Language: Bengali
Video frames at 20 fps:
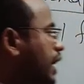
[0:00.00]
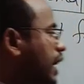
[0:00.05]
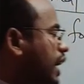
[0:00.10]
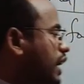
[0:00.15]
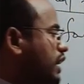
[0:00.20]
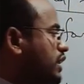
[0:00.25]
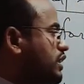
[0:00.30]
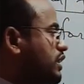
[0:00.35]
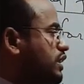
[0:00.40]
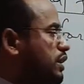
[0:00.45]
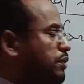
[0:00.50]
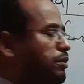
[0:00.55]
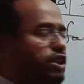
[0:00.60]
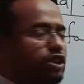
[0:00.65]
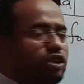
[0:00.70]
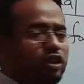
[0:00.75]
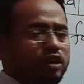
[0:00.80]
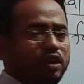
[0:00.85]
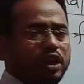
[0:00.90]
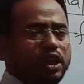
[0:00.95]
এই স্টিমের
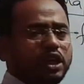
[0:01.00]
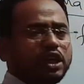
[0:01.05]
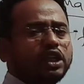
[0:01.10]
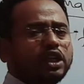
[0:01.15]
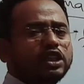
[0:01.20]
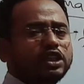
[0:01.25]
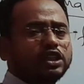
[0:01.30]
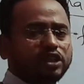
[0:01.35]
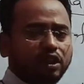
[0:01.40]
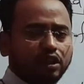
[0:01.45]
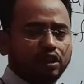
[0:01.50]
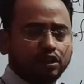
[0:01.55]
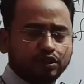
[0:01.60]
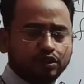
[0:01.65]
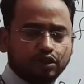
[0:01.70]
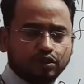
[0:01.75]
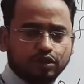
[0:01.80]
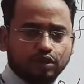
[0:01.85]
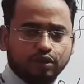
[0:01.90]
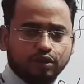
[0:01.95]
সঙ্গে
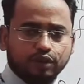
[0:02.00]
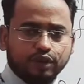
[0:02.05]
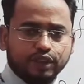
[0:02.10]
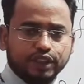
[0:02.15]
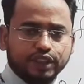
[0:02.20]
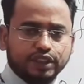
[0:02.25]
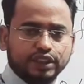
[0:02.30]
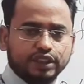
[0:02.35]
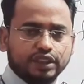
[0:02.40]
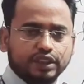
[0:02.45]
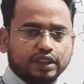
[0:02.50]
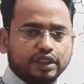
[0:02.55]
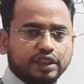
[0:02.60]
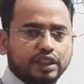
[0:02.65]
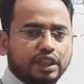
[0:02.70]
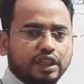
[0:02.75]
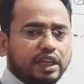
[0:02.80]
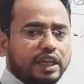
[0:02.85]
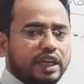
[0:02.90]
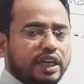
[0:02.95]
সংযুক্ত করেছি
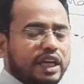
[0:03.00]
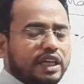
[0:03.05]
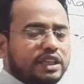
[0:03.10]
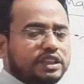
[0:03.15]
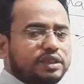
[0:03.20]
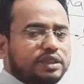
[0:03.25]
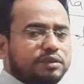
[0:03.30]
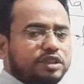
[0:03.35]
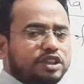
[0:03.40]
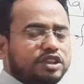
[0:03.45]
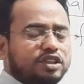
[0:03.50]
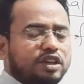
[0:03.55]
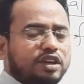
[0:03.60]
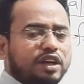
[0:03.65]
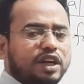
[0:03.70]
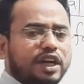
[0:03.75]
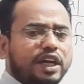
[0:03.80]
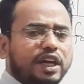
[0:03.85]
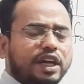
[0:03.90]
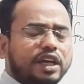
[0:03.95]
এই স্টিমের
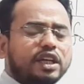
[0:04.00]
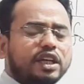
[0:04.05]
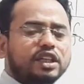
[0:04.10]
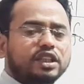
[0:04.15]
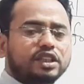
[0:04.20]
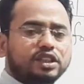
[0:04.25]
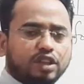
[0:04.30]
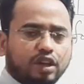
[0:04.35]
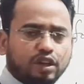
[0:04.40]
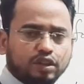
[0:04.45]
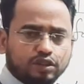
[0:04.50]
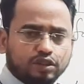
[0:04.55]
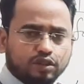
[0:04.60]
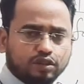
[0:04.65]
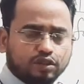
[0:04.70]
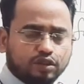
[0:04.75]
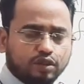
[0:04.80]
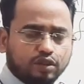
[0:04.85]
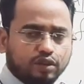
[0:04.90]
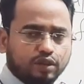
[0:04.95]
সঙ্গে
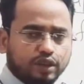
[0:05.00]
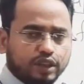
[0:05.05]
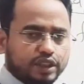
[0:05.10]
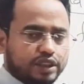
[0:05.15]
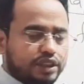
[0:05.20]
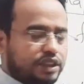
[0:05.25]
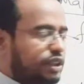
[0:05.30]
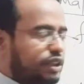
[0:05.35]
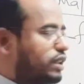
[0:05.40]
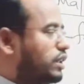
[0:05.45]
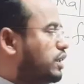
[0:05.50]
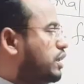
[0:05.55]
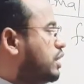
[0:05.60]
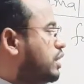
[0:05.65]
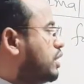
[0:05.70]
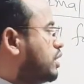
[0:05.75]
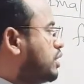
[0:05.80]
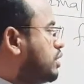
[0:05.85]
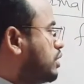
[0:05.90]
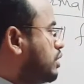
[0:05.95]
সংযুক্ত করেছি
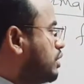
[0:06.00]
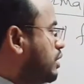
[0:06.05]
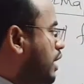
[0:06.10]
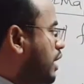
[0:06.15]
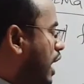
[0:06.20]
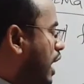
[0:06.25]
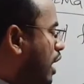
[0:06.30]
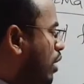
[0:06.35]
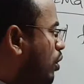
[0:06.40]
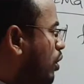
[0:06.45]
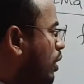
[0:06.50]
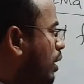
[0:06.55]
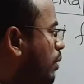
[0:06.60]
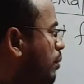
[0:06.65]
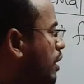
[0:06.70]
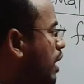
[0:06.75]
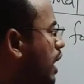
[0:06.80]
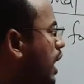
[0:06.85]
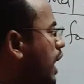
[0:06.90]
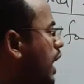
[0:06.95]
এখন
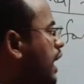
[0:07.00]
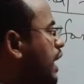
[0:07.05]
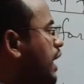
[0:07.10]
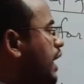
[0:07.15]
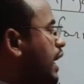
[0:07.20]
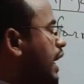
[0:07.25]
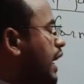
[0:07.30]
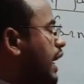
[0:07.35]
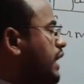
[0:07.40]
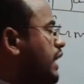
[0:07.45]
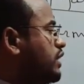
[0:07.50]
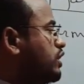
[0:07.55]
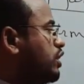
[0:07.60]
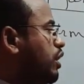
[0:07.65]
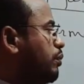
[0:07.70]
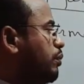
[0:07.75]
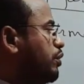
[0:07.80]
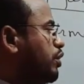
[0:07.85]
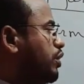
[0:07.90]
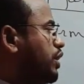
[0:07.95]
আমরা এই
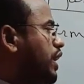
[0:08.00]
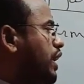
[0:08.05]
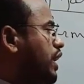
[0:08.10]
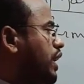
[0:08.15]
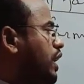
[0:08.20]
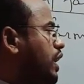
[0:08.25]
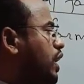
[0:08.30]
শব্দটির